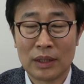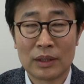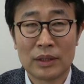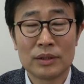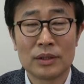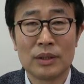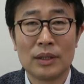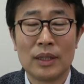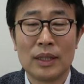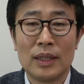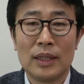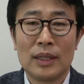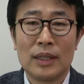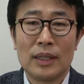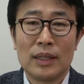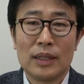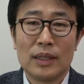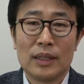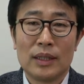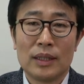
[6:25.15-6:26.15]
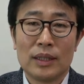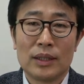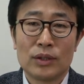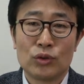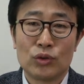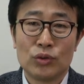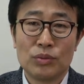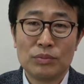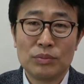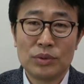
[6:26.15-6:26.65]
그래서 아,
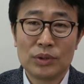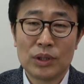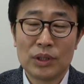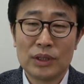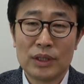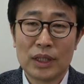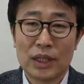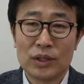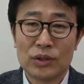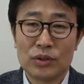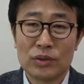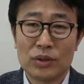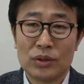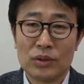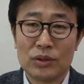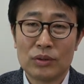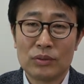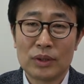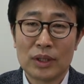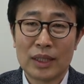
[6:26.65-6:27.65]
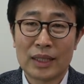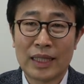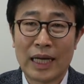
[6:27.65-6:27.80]
준불연제 같은 경우는 우리가